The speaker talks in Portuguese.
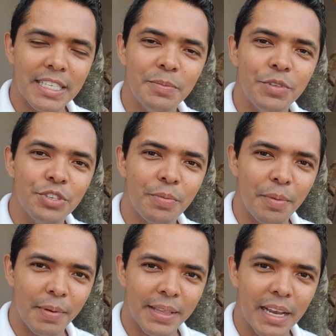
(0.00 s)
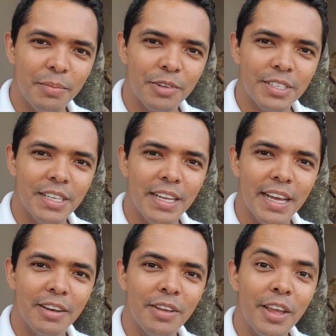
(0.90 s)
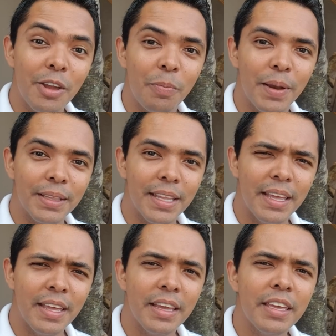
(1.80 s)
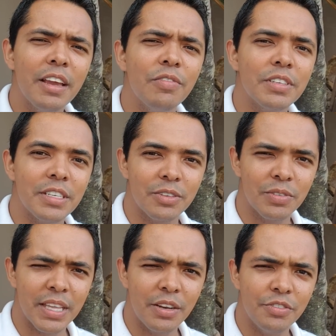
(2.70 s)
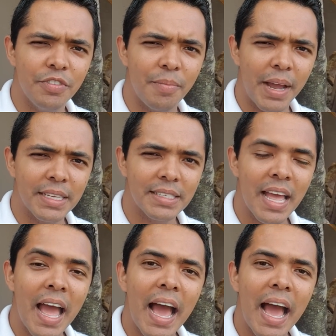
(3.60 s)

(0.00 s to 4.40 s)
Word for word: Vocês pediram para plantar limão siciliano, eu plantei. O que, que vocês gostariam de ver mais?